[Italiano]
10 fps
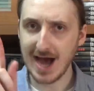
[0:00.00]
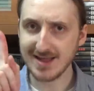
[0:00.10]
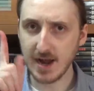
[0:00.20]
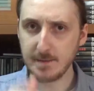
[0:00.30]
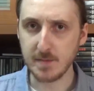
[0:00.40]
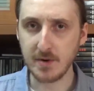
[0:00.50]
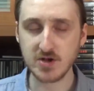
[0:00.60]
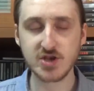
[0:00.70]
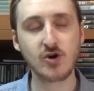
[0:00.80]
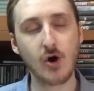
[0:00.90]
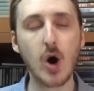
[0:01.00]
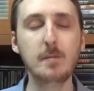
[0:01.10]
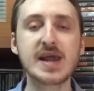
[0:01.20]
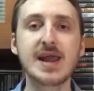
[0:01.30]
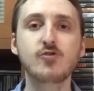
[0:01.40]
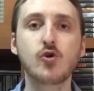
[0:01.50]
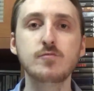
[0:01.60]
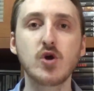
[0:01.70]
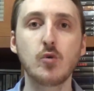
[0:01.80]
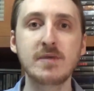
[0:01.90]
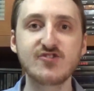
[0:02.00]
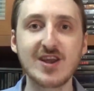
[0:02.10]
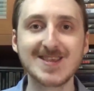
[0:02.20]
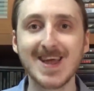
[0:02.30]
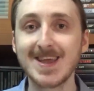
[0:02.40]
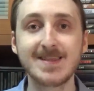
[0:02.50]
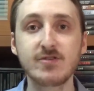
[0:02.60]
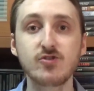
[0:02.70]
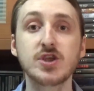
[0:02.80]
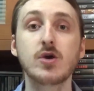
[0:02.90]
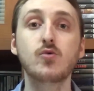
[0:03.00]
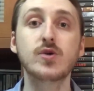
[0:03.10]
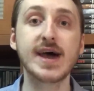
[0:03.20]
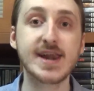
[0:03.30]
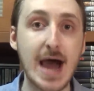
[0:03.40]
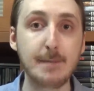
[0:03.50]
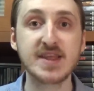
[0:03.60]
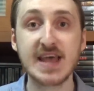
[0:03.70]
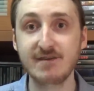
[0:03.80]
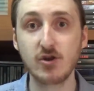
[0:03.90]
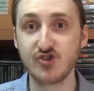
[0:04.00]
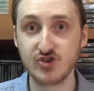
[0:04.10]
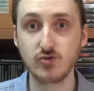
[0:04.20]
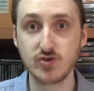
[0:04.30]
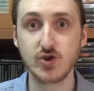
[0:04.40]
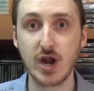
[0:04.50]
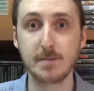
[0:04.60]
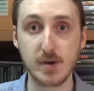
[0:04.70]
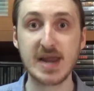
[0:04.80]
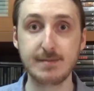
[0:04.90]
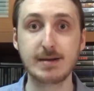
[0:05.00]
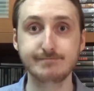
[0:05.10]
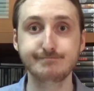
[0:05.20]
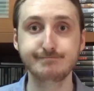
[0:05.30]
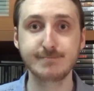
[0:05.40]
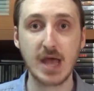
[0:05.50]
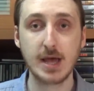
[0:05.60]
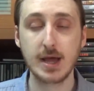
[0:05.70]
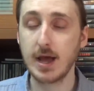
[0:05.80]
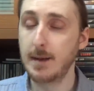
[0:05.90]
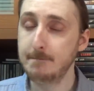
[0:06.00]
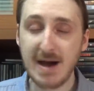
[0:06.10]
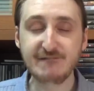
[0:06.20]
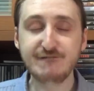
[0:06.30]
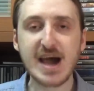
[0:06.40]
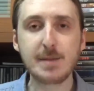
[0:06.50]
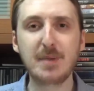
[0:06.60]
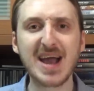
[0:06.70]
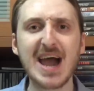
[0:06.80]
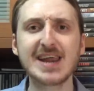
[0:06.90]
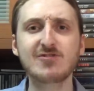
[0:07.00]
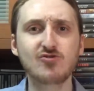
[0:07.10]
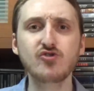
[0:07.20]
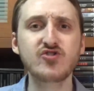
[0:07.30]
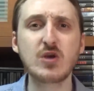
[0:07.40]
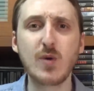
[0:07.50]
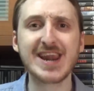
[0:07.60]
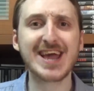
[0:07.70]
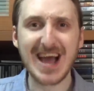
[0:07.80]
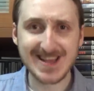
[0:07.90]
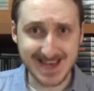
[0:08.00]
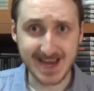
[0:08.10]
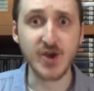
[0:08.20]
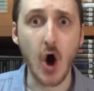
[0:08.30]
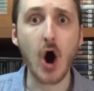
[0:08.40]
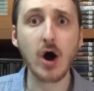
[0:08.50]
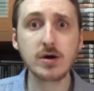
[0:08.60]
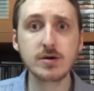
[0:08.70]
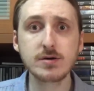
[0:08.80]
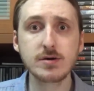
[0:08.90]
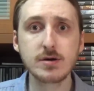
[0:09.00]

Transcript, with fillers: A tal proposito ho parlato col mio commercialista chiedendogli una rapida e veloce soluzione al problema. Ma far pagare tutti quei ragazzi no?